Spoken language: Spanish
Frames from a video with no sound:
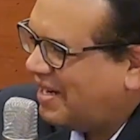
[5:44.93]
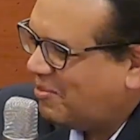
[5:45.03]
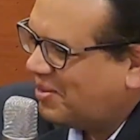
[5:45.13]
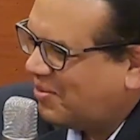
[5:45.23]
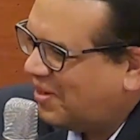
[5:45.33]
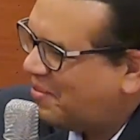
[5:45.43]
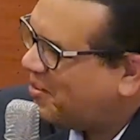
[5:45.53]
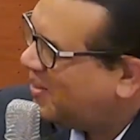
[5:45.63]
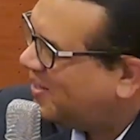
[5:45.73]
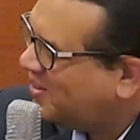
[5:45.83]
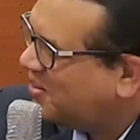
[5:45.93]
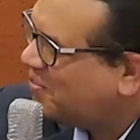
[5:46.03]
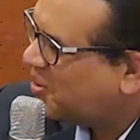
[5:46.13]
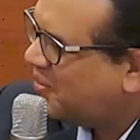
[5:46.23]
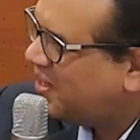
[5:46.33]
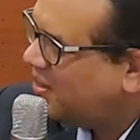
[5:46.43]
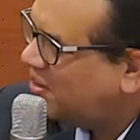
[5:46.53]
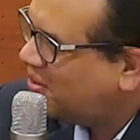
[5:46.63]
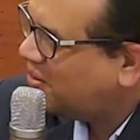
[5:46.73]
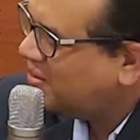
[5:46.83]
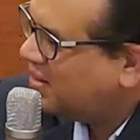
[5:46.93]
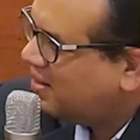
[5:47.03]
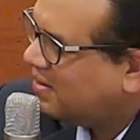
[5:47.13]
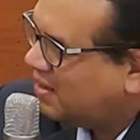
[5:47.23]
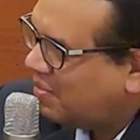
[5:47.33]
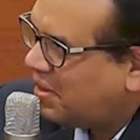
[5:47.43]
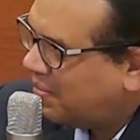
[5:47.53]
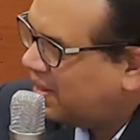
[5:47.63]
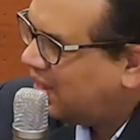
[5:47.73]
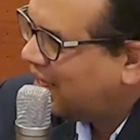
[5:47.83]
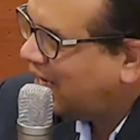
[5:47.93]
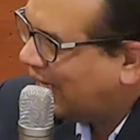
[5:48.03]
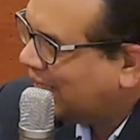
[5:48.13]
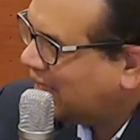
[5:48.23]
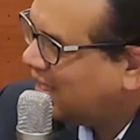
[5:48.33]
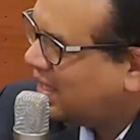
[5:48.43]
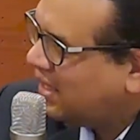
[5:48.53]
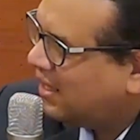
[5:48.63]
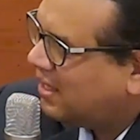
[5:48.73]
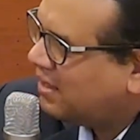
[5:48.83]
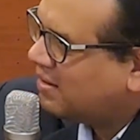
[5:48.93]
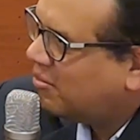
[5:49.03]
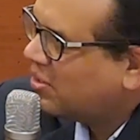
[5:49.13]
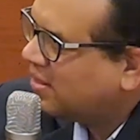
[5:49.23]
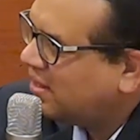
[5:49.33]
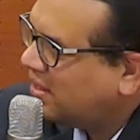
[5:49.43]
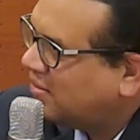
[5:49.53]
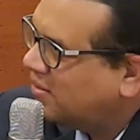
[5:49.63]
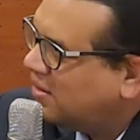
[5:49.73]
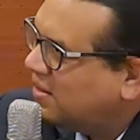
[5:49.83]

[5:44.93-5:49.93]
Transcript: digamos, en una progresión promedio, eh, ¿siempre aprenden antes que quienes hablamos castellano?